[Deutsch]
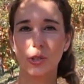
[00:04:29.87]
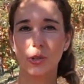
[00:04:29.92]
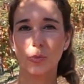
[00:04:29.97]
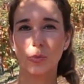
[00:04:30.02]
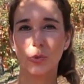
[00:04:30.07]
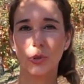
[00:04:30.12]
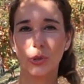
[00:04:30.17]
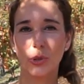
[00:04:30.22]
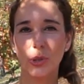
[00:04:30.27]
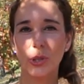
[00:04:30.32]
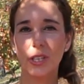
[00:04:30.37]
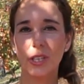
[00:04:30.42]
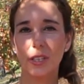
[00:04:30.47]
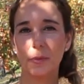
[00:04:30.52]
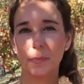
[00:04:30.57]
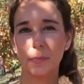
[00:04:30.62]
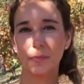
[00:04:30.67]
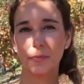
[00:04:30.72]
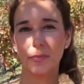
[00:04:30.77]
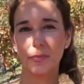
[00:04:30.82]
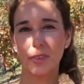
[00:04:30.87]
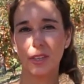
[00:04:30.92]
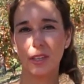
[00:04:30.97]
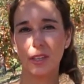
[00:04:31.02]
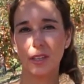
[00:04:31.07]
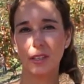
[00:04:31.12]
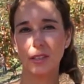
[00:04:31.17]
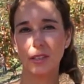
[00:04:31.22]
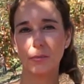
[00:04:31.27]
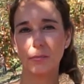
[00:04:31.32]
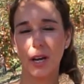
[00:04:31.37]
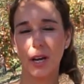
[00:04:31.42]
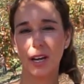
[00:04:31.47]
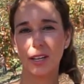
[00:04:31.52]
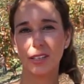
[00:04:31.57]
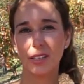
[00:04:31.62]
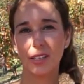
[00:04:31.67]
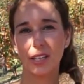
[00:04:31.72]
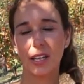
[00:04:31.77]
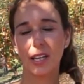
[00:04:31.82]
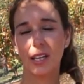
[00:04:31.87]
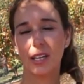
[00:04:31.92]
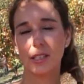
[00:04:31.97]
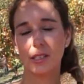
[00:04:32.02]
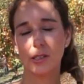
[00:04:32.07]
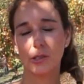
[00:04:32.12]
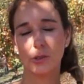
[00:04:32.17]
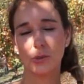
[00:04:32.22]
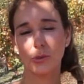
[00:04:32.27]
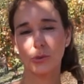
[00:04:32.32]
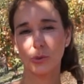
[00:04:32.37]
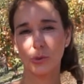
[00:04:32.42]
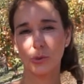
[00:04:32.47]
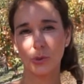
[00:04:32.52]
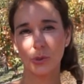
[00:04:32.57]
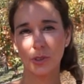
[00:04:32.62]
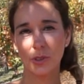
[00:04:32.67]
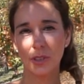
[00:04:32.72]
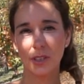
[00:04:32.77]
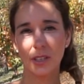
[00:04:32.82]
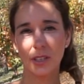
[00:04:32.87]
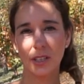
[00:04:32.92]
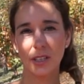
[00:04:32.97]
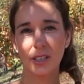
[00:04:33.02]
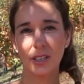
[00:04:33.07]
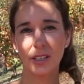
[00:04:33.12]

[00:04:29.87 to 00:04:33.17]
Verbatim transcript: Zum Glück ist meine Reaktion